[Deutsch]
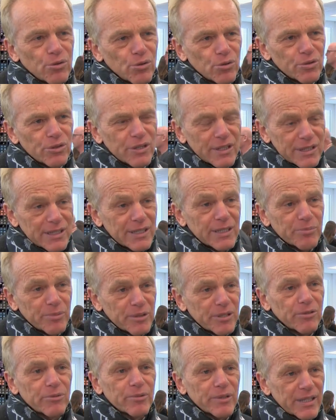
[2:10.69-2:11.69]
Und also ich
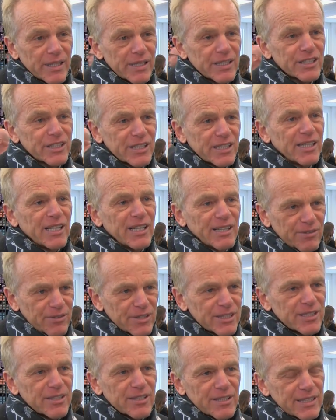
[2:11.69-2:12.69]
bin überrascht,
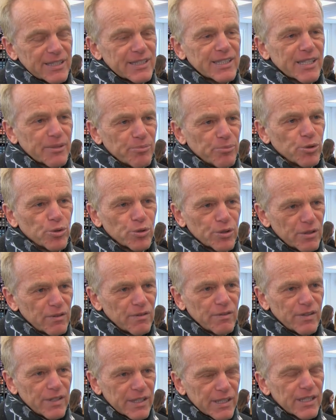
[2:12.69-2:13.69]
was da alles
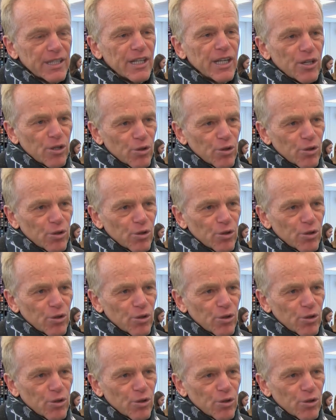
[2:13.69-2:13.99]
geboten wird